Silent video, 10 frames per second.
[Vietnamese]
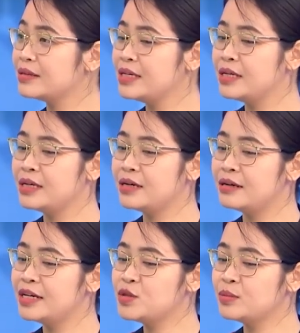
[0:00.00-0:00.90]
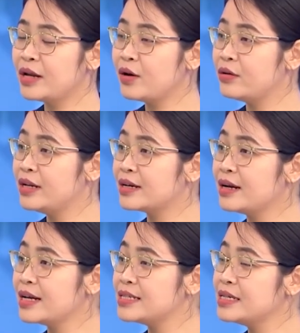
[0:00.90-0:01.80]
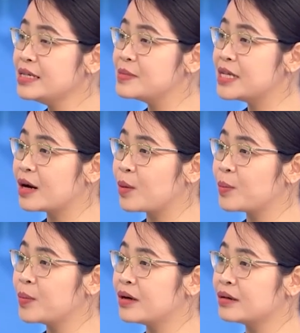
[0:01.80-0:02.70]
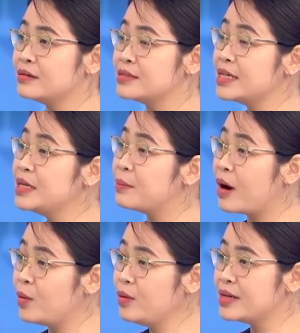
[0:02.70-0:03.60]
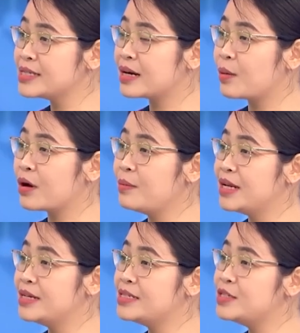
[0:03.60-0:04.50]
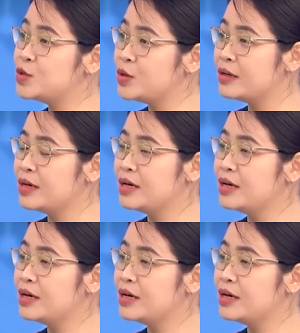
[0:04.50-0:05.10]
thì ở đây chúng ta nói đến các cái xét nghiệm sàng lọc à, từ xét nghiệm máu là sàng lọc các bệnh lý di truyền